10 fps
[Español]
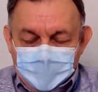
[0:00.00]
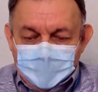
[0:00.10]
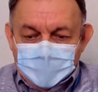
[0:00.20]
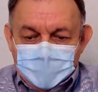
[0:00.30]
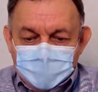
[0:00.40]

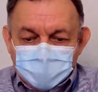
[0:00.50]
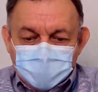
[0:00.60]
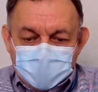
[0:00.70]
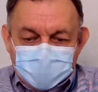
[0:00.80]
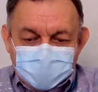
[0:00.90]
eh, no
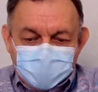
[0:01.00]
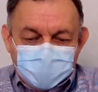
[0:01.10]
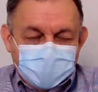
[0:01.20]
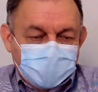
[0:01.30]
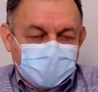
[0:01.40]
deja de
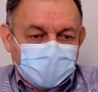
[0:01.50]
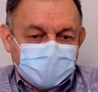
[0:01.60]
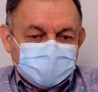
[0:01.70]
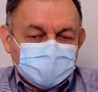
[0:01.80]
haber en, las